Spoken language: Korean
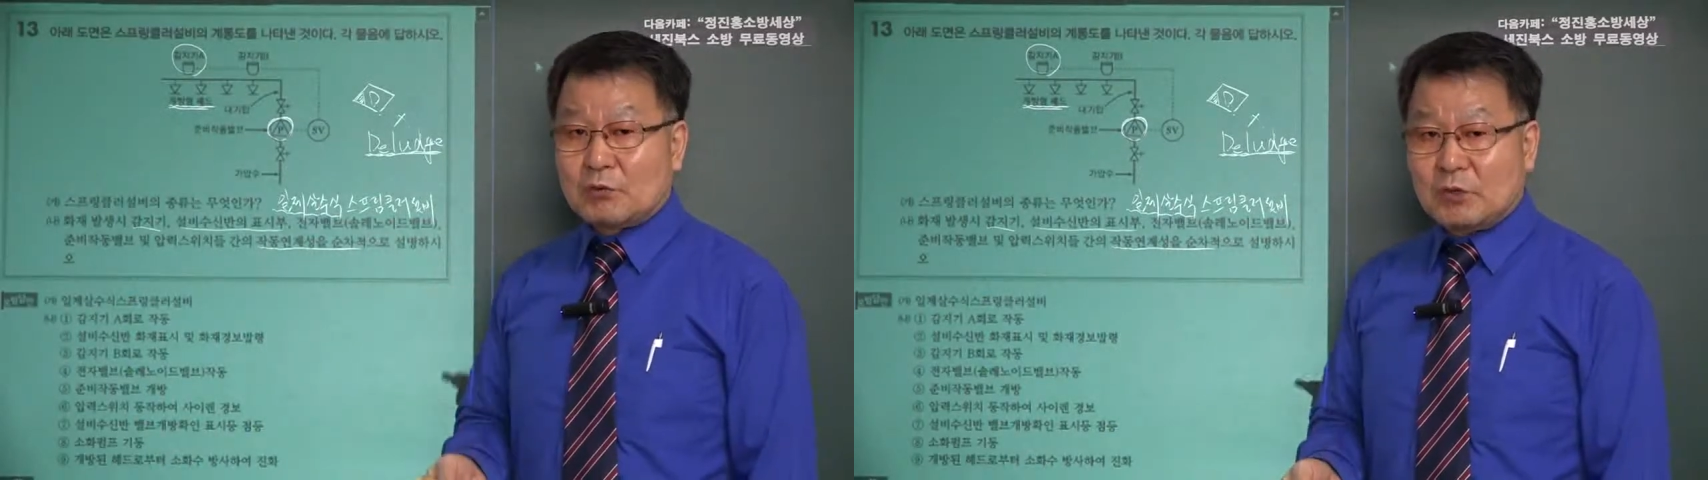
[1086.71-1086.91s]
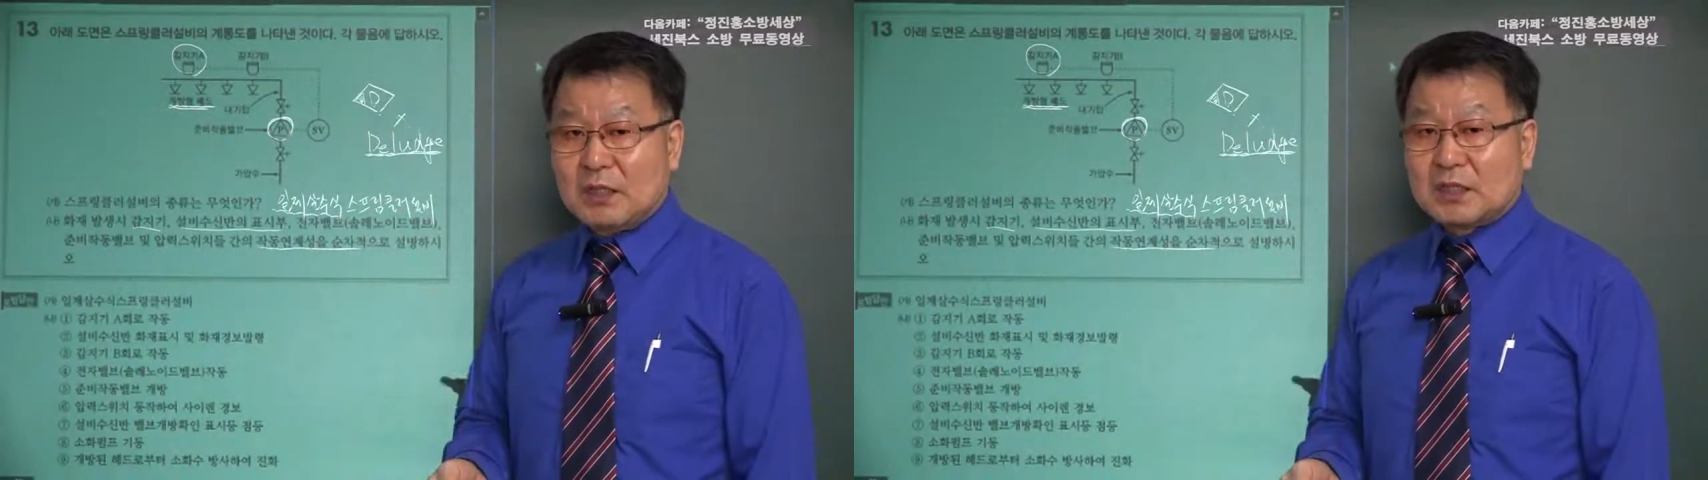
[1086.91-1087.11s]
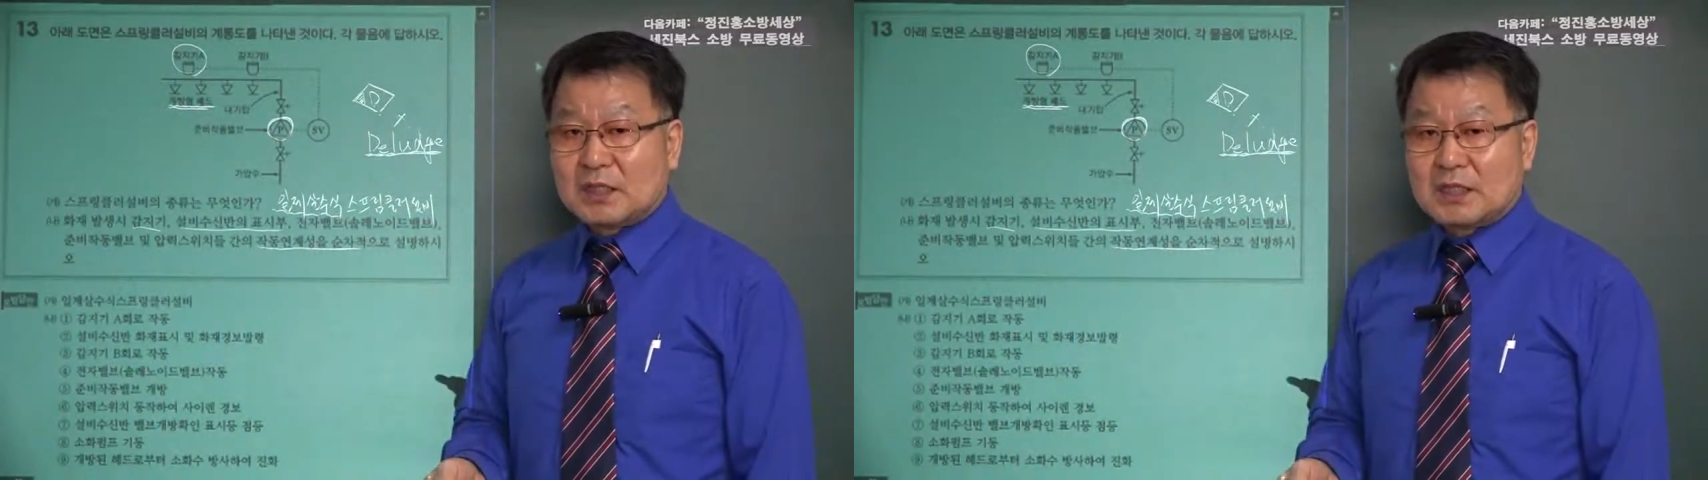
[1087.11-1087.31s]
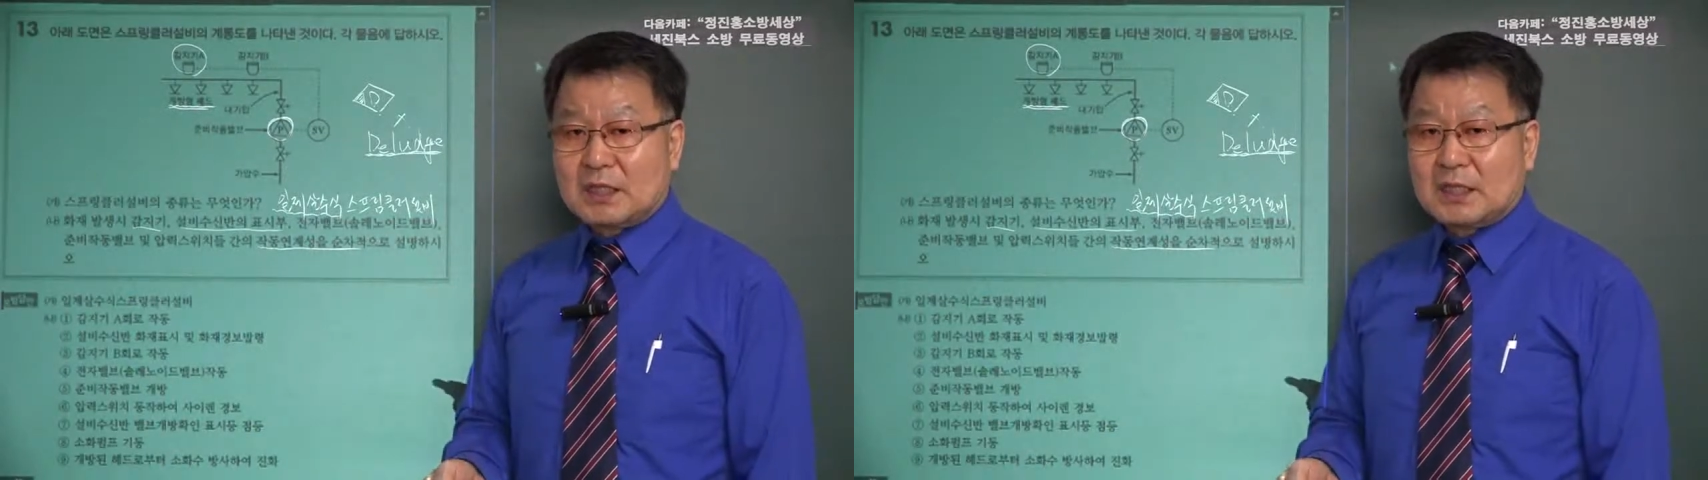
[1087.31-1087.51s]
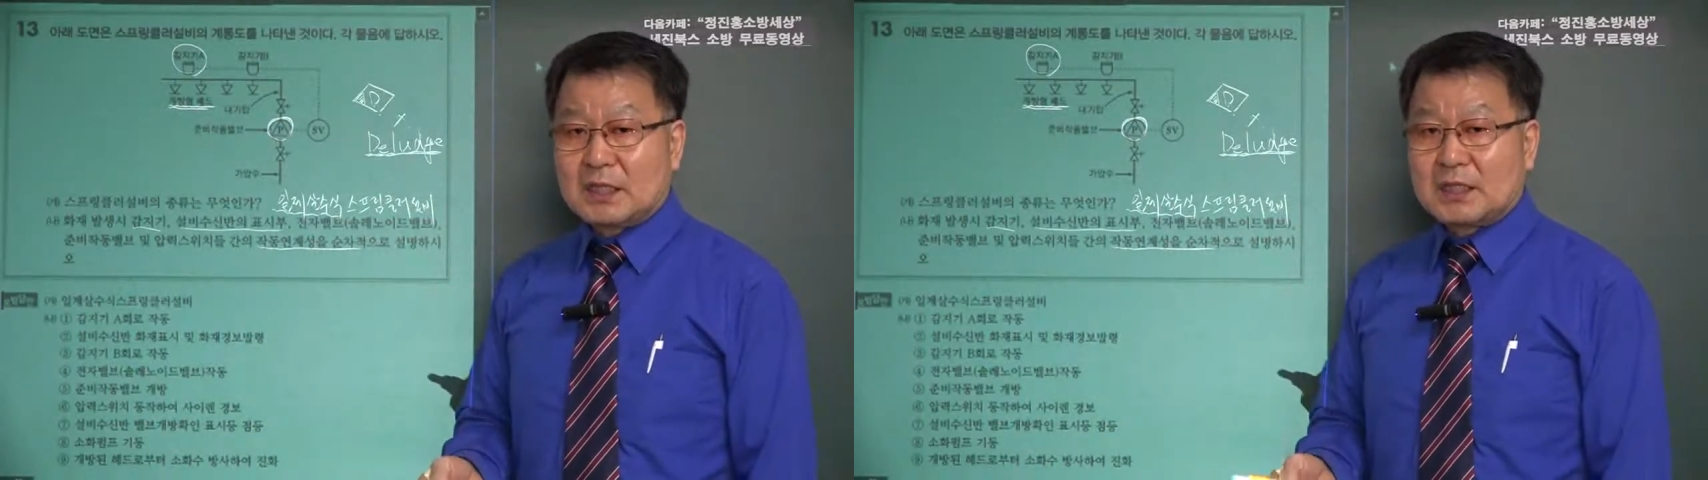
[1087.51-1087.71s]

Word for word: 울리든지